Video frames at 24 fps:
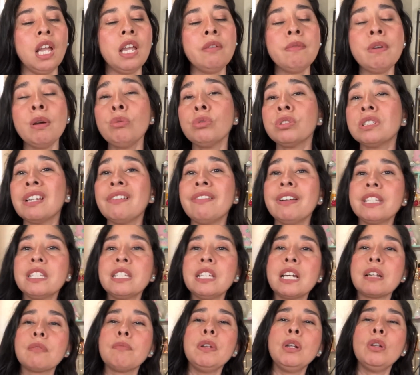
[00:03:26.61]
A mí me gusta
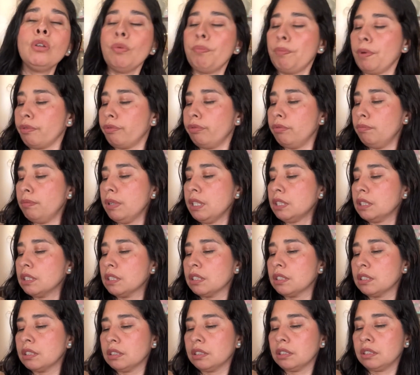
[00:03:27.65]
bañarme en los perfumes.
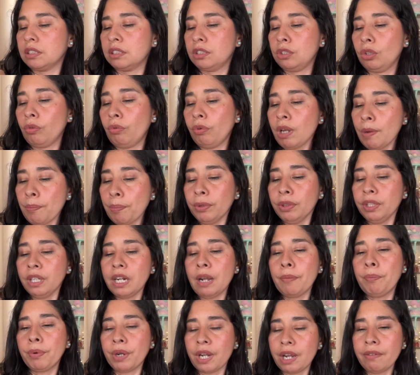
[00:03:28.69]
Si los voy a
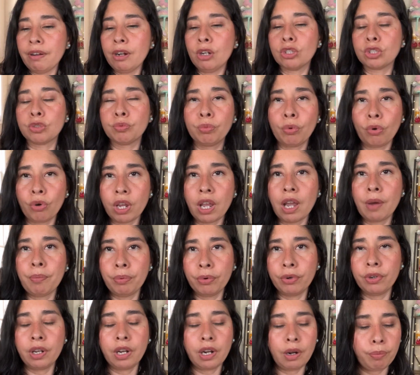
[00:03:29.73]
poner a prueba, los voy
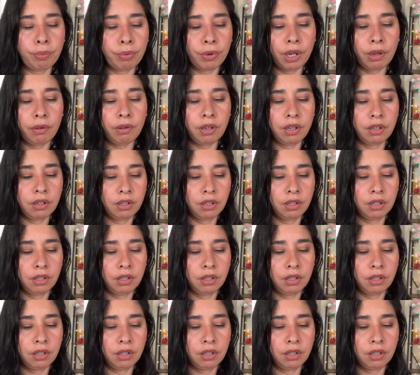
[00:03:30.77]
a poner a prueba.